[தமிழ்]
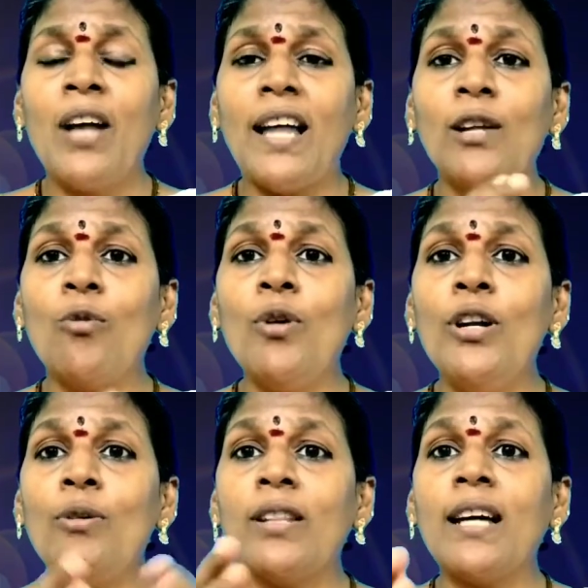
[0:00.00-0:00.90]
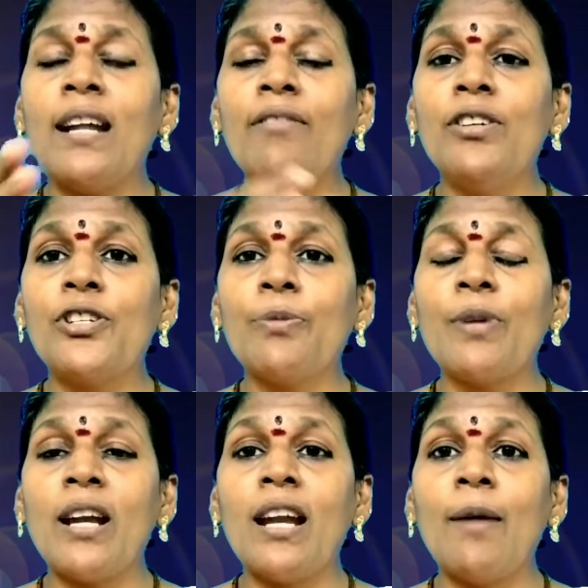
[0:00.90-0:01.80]
அந்த கோயிலோட தலவிருட்சம்
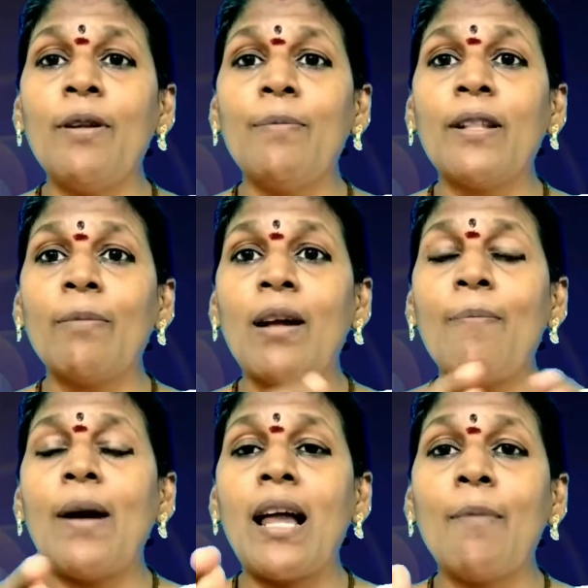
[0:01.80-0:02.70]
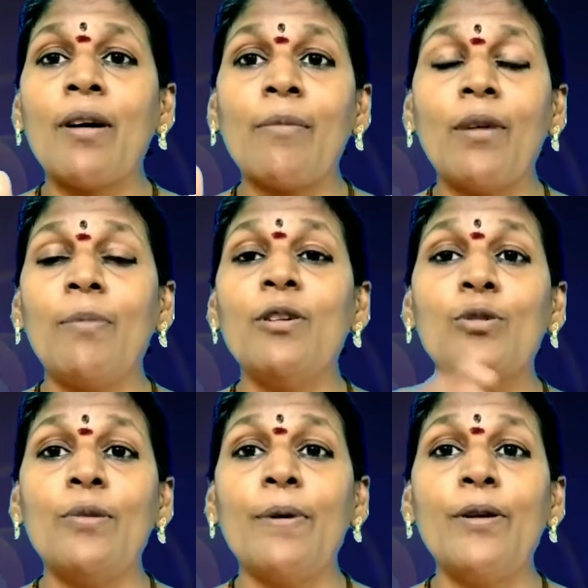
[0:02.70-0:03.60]
என்ன அப்படின்னு பார்த்தோம்னா பலாமரம் அப்படின்னு
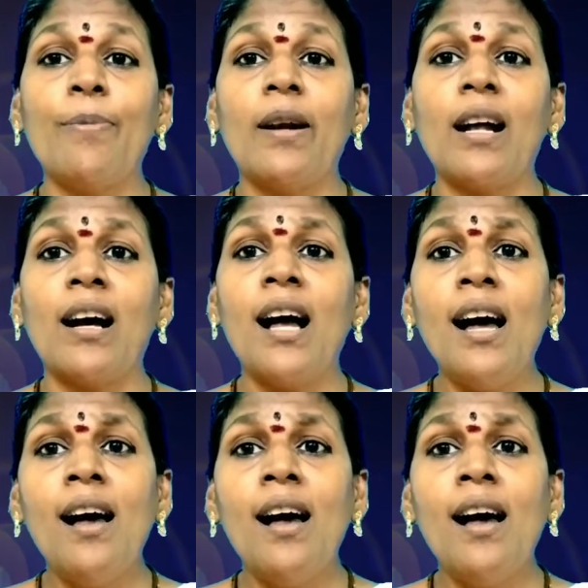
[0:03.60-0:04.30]
சொல்லி பதிவு பண்ணுறாங்க